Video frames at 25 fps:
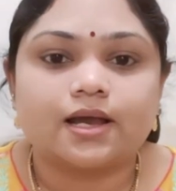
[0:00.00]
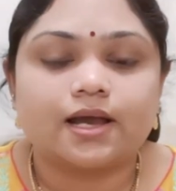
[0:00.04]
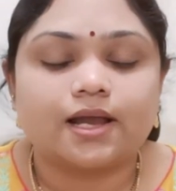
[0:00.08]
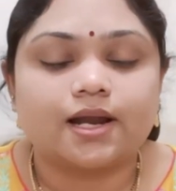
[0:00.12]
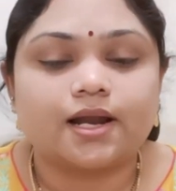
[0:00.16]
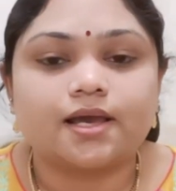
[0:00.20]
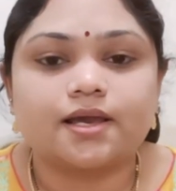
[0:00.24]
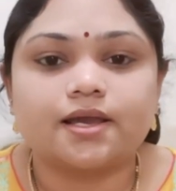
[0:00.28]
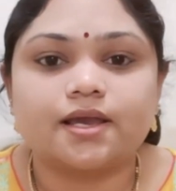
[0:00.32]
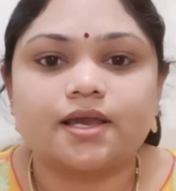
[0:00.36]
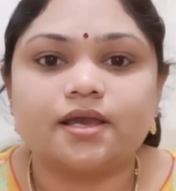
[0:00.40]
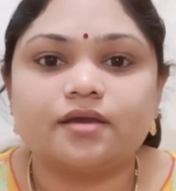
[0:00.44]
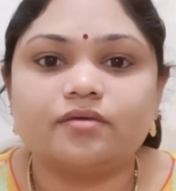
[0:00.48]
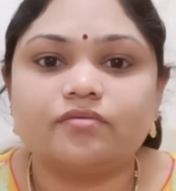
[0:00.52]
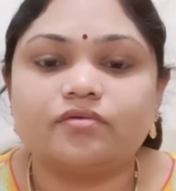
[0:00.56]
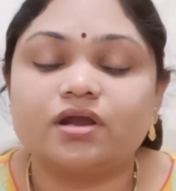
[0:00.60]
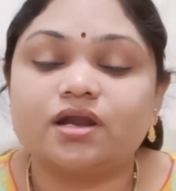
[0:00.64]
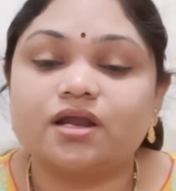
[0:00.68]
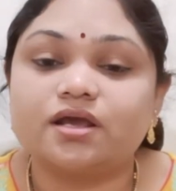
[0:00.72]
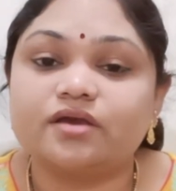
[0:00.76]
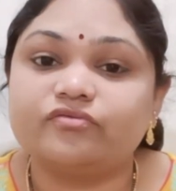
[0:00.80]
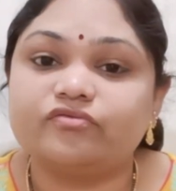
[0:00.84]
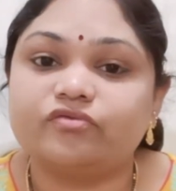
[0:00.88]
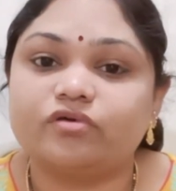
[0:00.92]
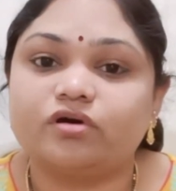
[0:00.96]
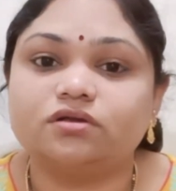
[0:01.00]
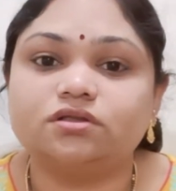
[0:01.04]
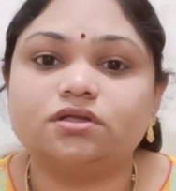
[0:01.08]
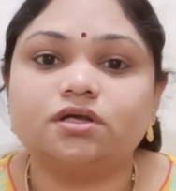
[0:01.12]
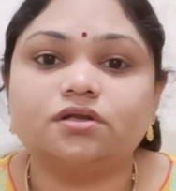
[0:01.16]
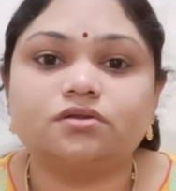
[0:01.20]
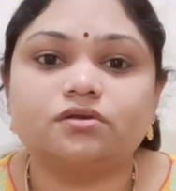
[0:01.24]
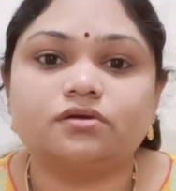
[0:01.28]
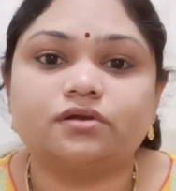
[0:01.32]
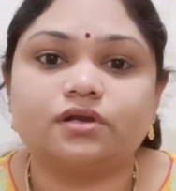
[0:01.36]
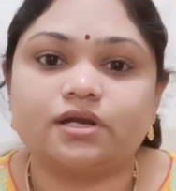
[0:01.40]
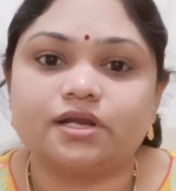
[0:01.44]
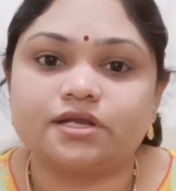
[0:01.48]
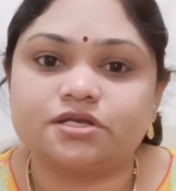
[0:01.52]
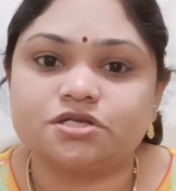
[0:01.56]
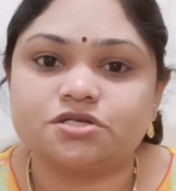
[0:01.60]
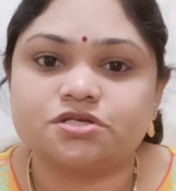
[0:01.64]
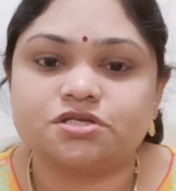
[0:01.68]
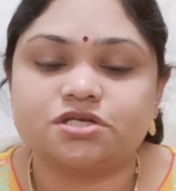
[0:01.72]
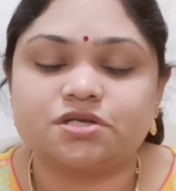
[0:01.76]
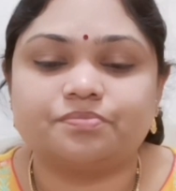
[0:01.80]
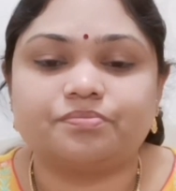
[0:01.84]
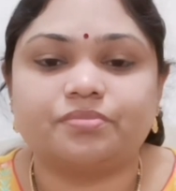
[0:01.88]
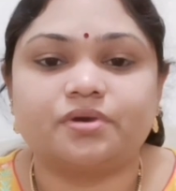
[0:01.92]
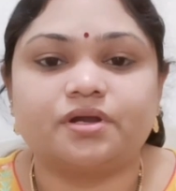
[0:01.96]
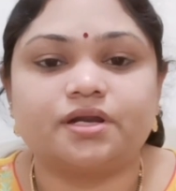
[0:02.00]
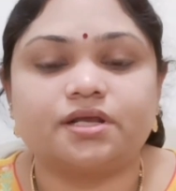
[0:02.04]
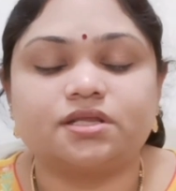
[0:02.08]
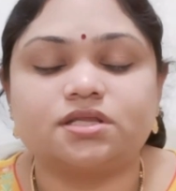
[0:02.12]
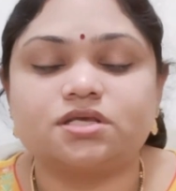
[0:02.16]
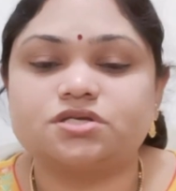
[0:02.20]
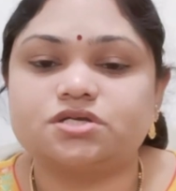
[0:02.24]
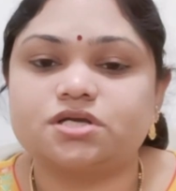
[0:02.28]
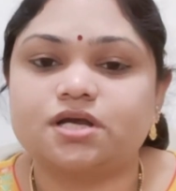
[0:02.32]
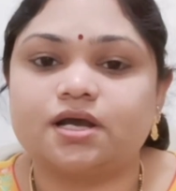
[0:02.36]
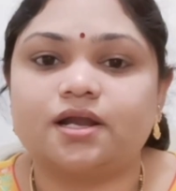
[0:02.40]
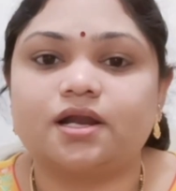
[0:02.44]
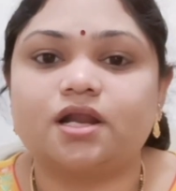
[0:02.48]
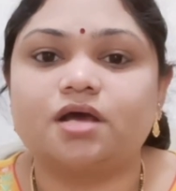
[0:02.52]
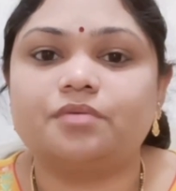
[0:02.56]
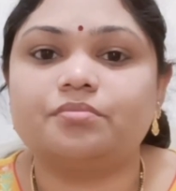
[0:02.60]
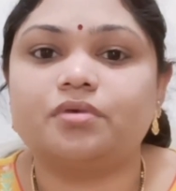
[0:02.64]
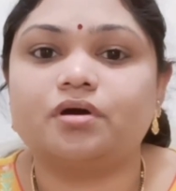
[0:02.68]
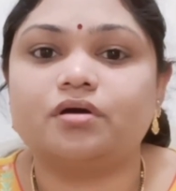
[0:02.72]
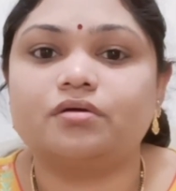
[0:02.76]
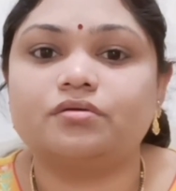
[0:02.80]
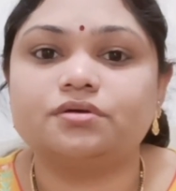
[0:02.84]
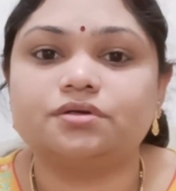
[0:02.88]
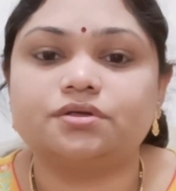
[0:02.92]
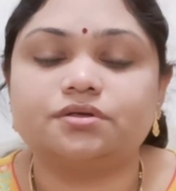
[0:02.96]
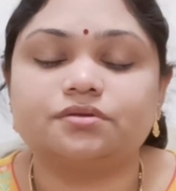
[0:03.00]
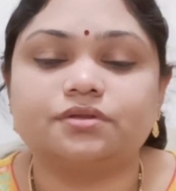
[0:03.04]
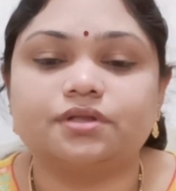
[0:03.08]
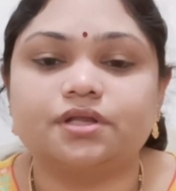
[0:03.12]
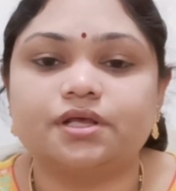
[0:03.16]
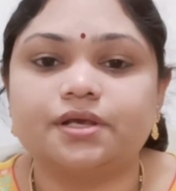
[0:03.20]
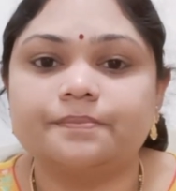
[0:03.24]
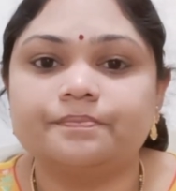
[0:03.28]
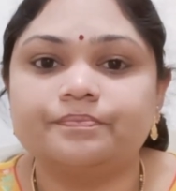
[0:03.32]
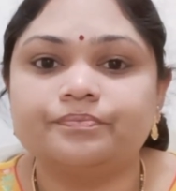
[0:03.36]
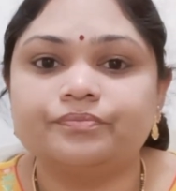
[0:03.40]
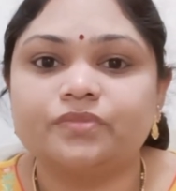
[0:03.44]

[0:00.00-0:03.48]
అలాగే వాళ్ళకి ఫాదర్తో రిలేషన్షిప్ అనేది చాలా బాగుంటుంది